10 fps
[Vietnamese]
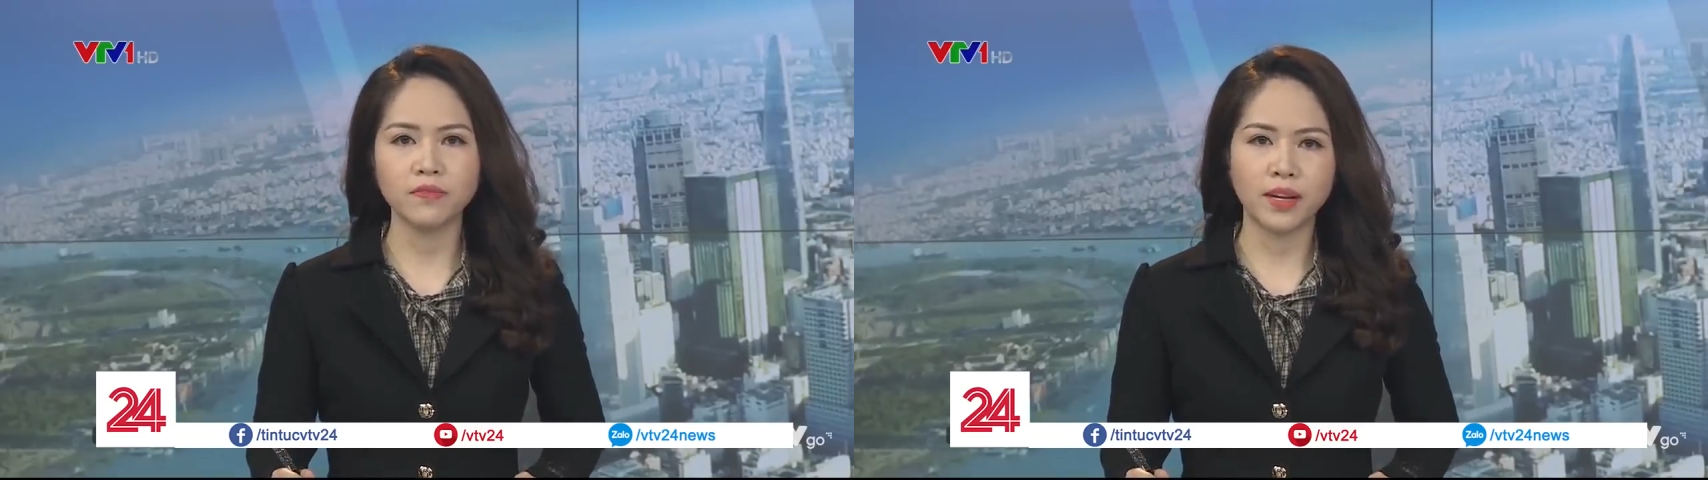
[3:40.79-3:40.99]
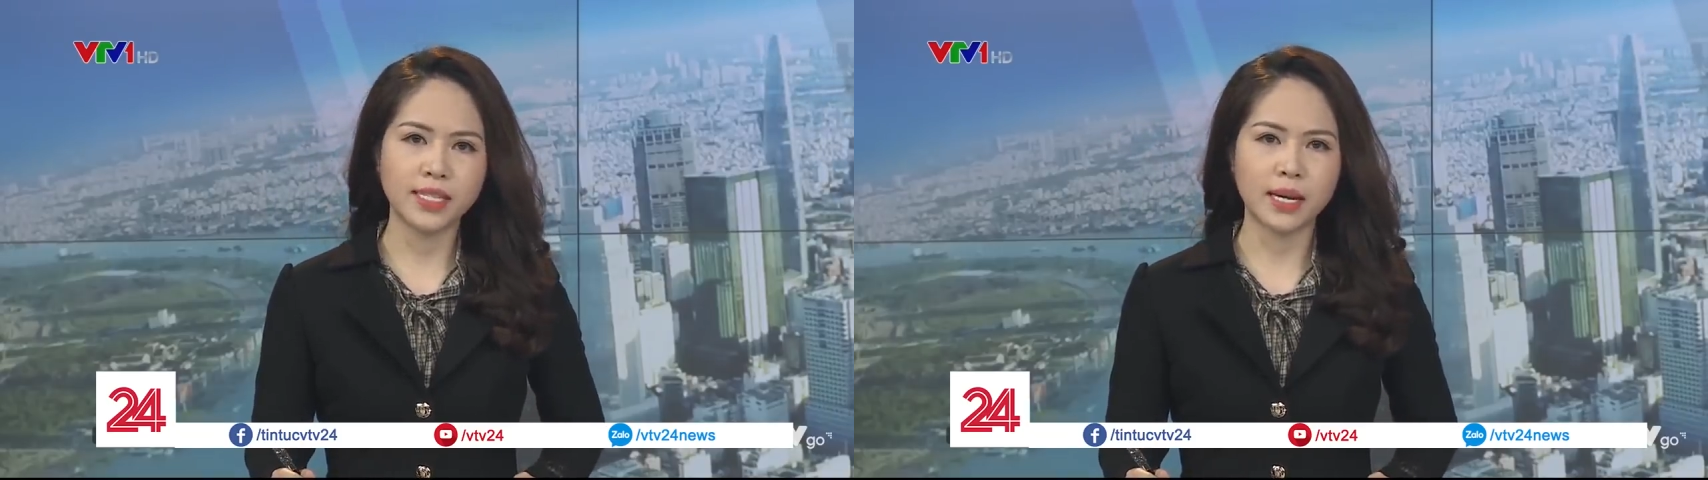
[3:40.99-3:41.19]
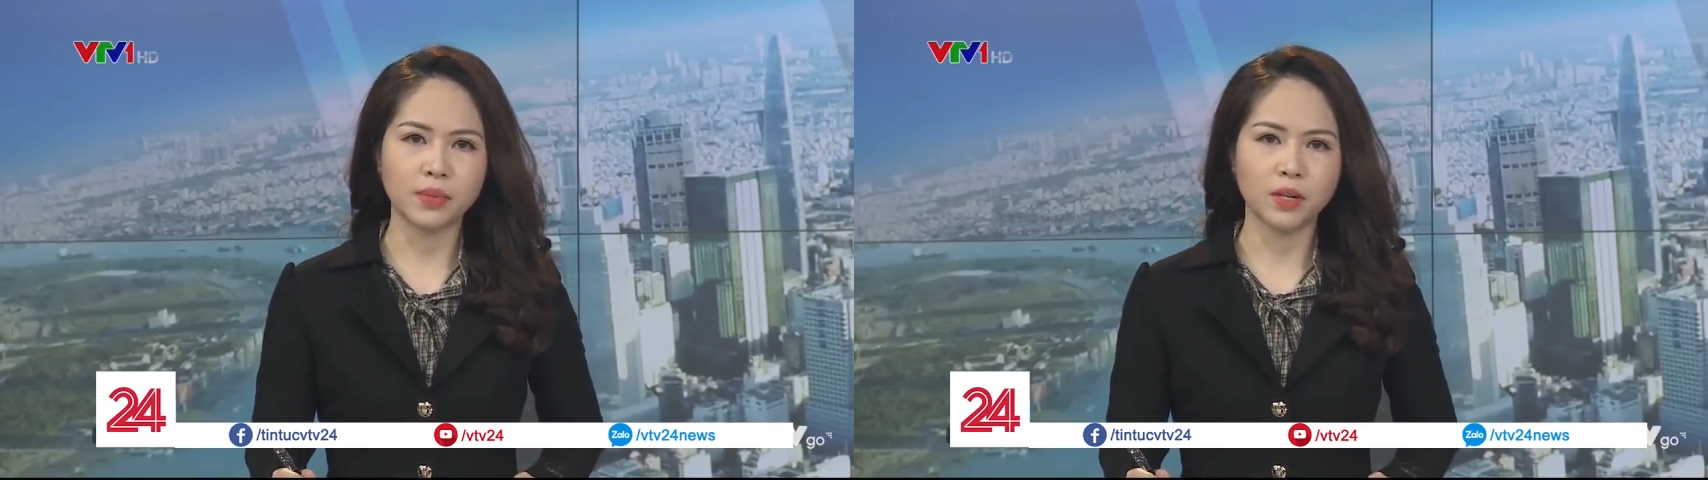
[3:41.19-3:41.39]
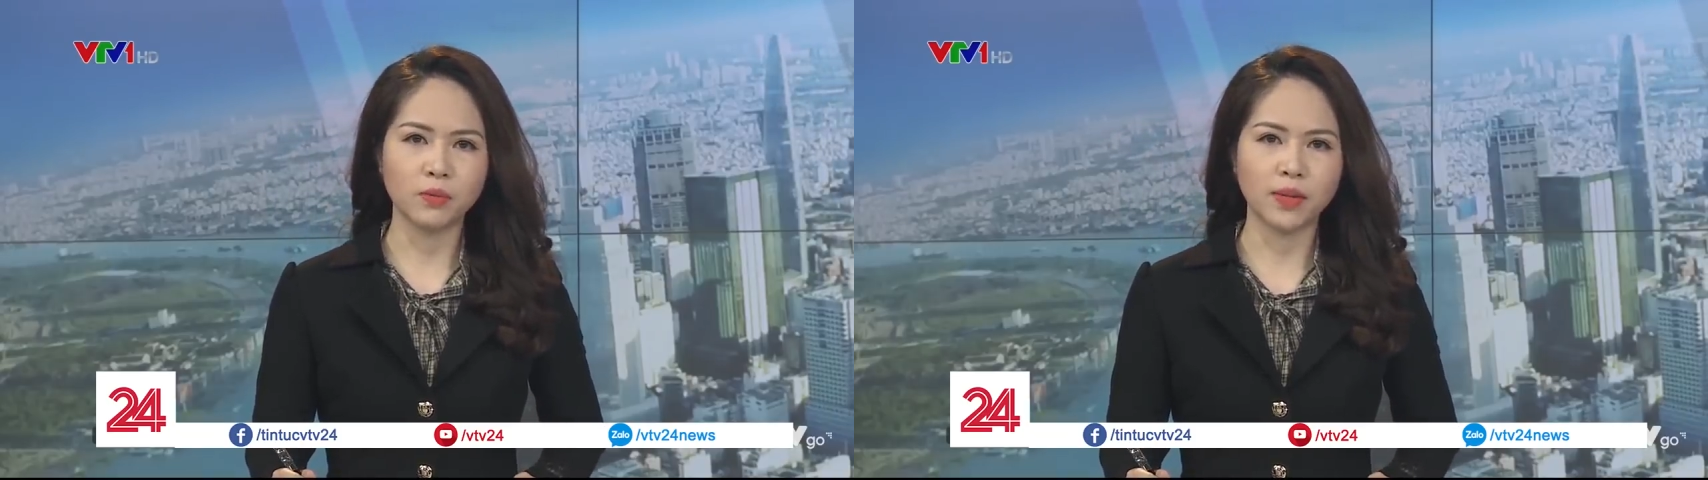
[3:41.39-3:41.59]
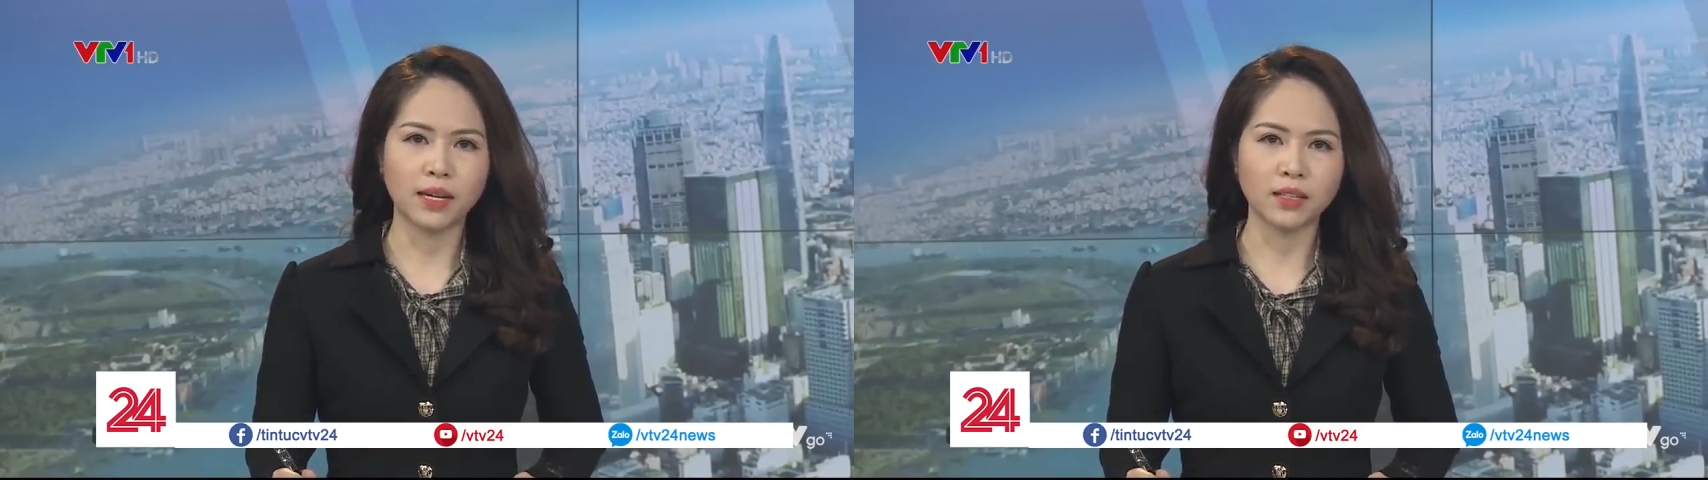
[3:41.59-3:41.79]
và chạm
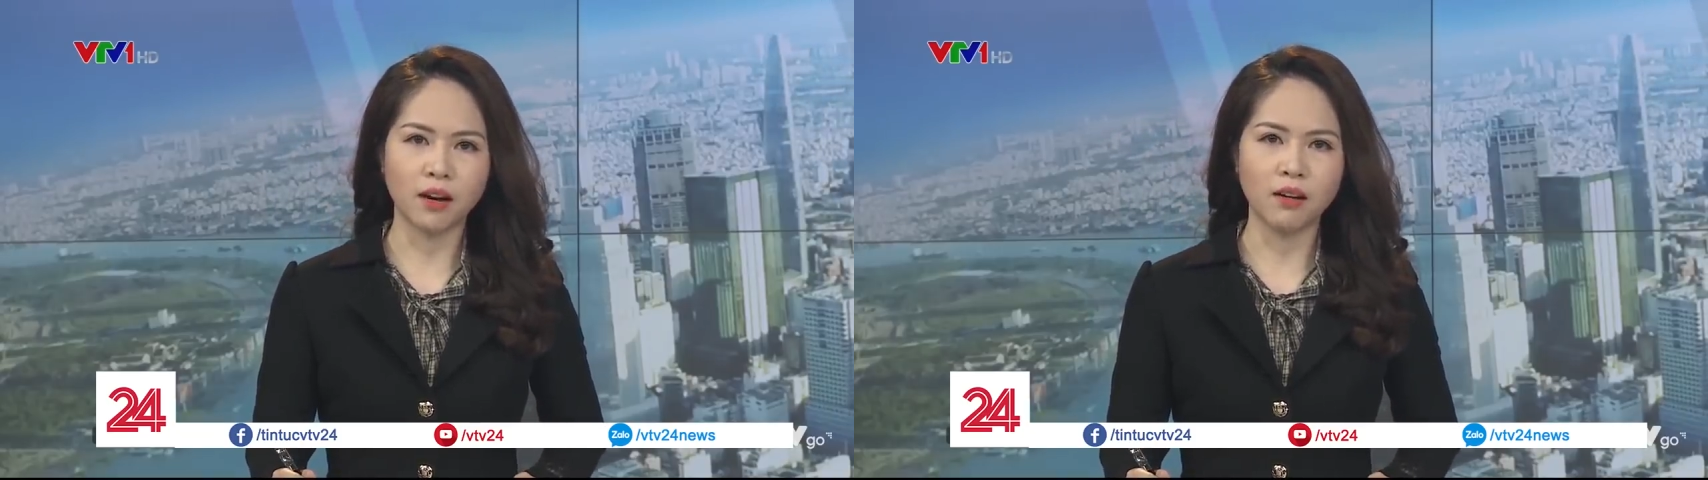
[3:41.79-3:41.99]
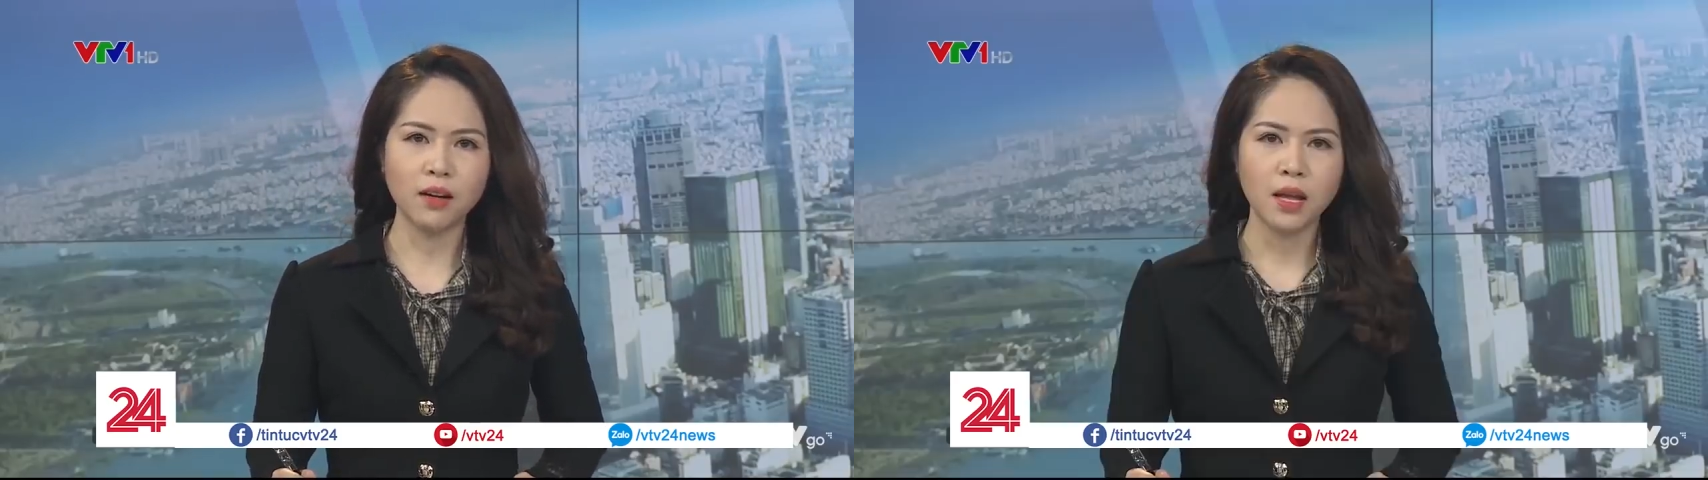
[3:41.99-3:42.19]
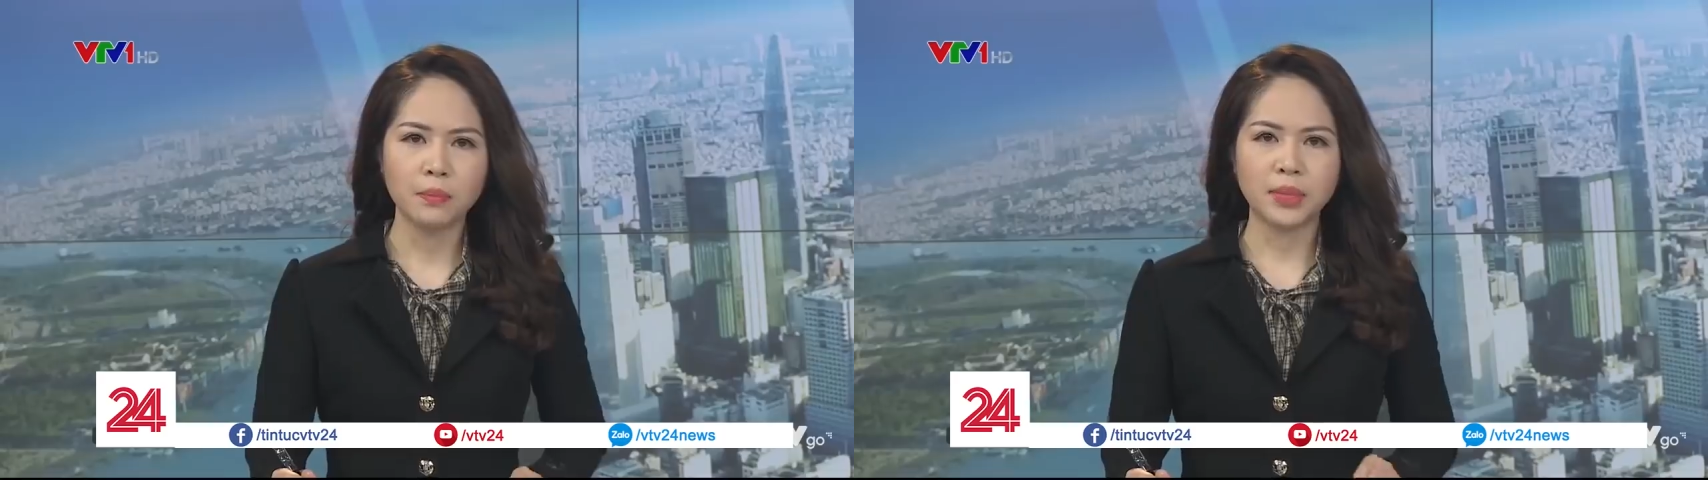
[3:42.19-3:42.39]
không đáng có